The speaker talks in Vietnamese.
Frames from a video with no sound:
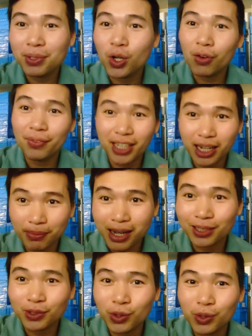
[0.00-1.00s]
mình nói với các
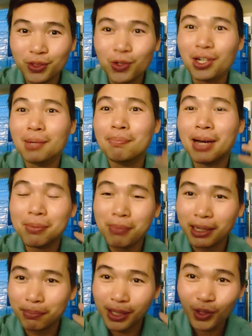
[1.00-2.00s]
bạn rồi đó là may
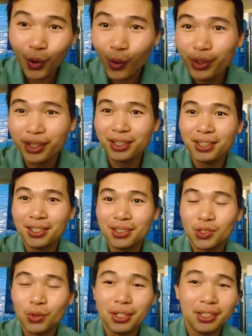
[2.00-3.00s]
mắn mà thôi
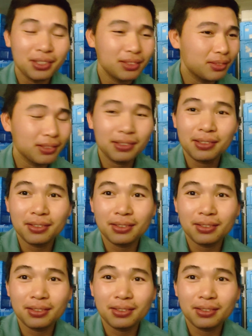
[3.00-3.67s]
cho nên